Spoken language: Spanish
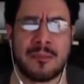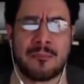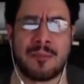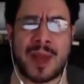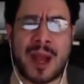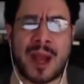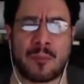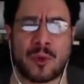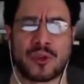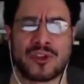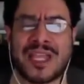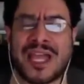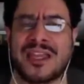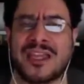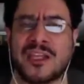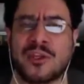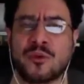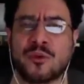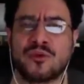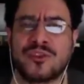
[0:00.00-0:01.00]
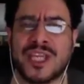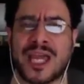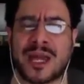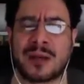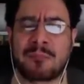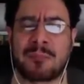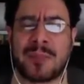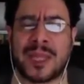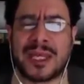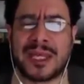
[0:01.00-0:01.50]
Vamos a
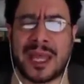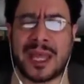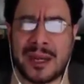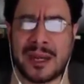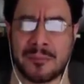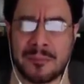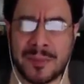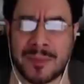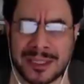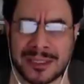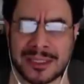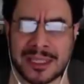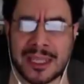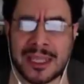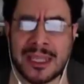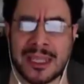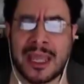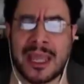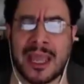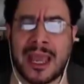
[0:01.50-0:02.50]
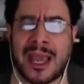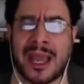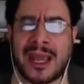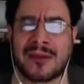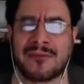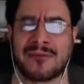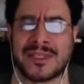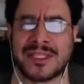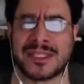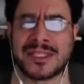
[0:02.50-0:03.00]
denunciar penalmente
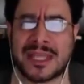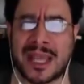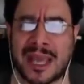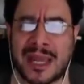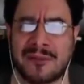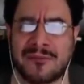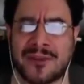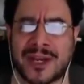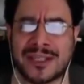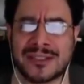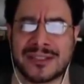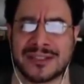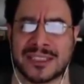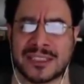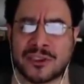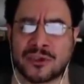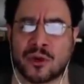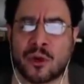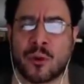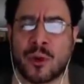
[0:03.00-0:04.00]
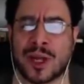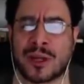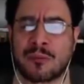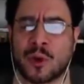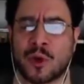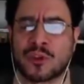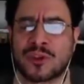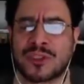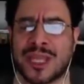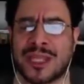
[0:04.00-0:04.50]
al fiscal Francisco
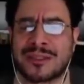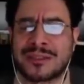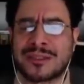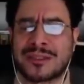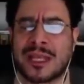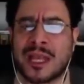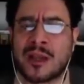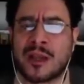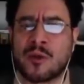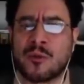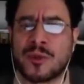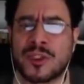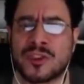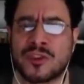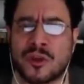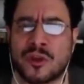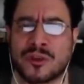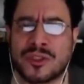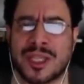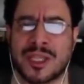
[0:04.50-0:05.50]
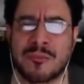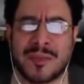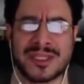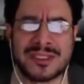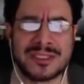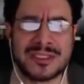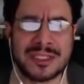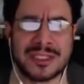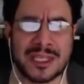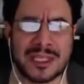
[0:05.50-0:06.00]
Barbosa ante la Comisión de
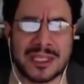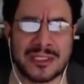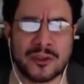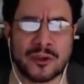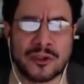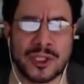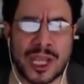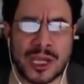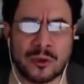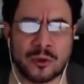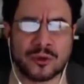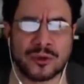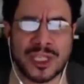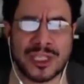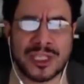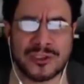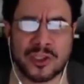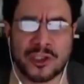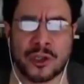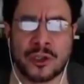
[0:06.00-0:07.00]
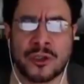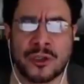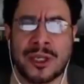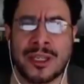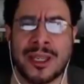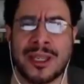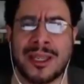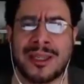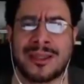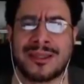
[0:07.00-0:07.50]
Investigación y Acusación
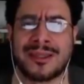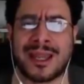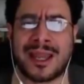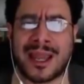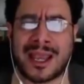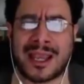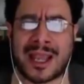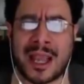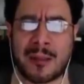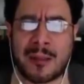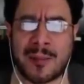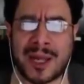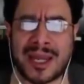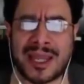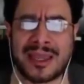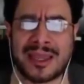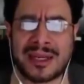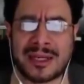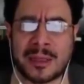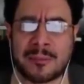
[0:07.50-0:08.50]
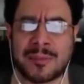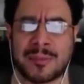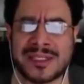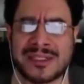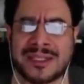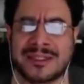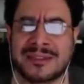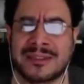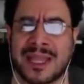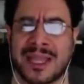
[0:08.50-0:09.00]
de la Cámara de
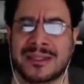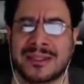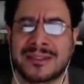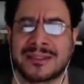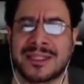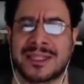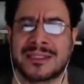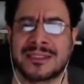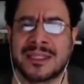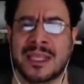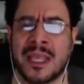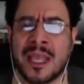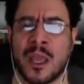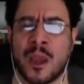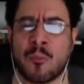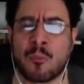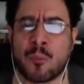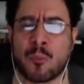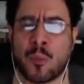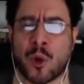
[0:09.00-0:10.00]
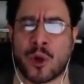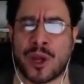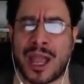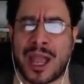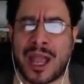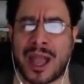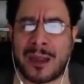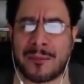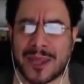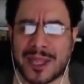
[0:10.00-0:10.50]
Representantes por
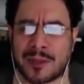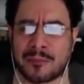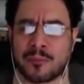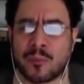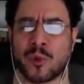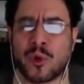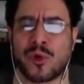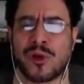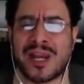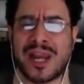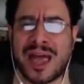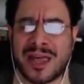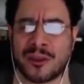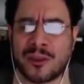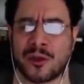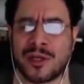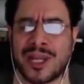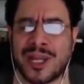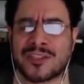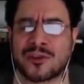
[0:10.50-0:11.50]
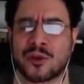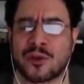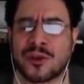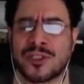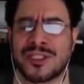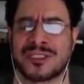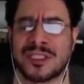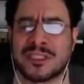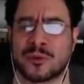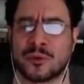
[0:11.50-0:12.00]
haber burlado la
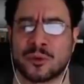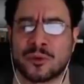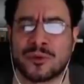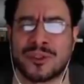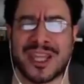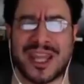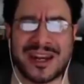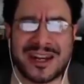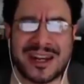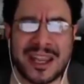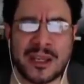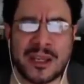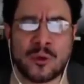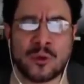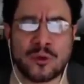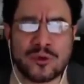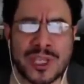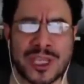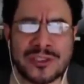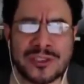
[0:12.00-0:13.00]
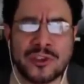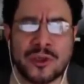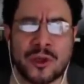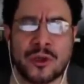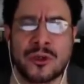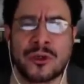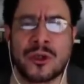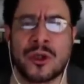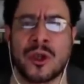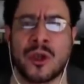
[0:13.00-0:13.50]
solicitud de
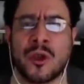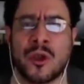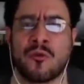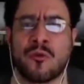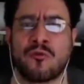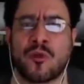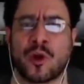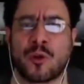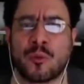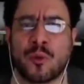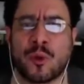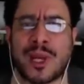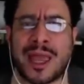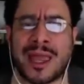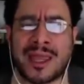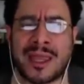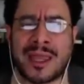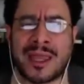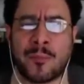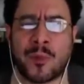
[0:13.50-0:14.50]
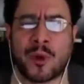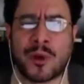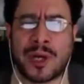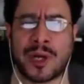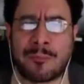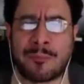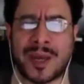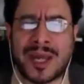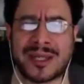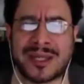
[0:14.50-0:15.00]
recusación formulada por
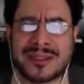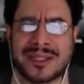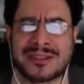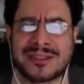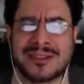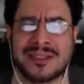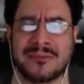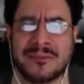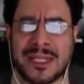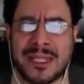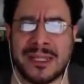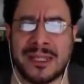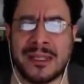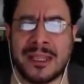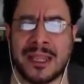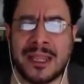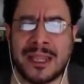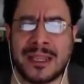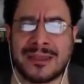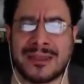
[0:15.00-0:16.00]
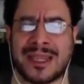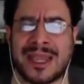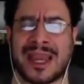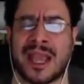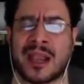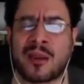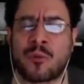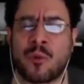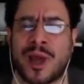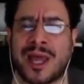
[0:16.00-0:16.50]
la parte civil de
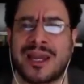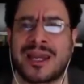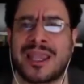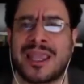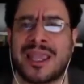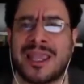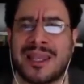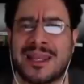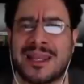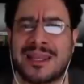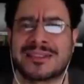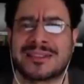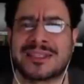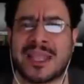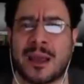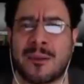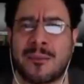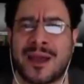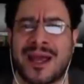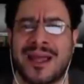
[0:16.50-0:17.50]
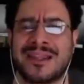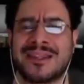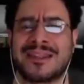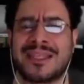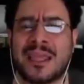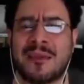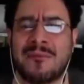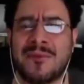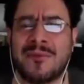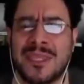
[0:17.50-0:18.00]
la cual él estaba
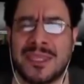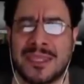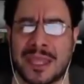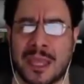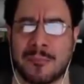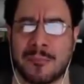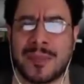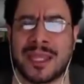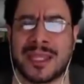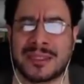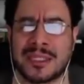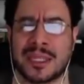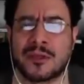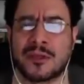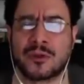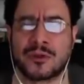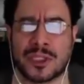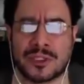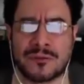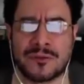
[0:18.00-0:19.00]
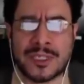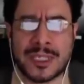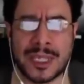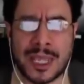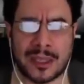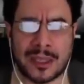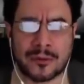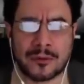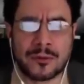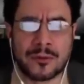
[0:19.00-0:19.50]
debidamente
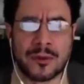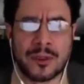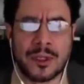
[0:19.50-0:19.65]
notificado.